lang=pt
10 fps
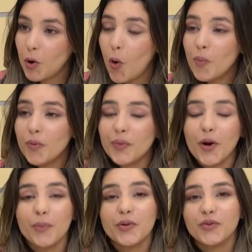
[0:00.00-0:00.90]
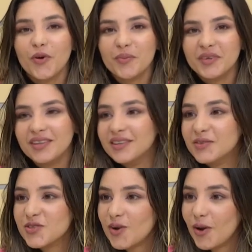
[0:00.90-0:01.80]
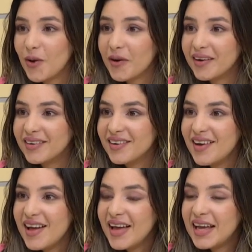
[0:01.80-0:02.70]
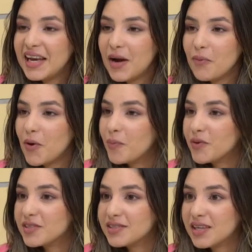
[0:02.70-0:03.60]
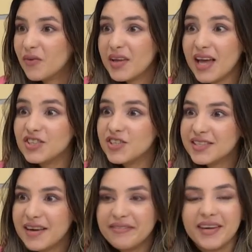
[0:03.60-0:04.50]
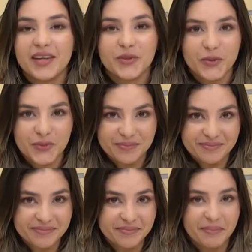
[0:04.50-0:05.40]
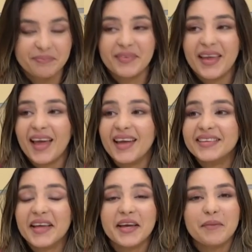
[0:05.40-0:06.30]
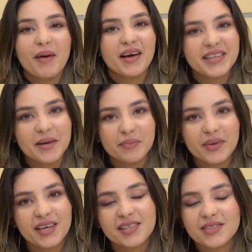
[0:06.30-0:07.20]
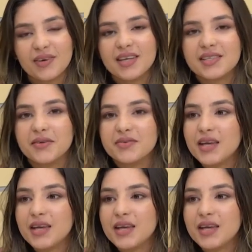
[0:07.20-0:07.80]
como o próprio nome nos coloca. Ele é uma oposição e é desafiador. Quem tem que passar por essa situação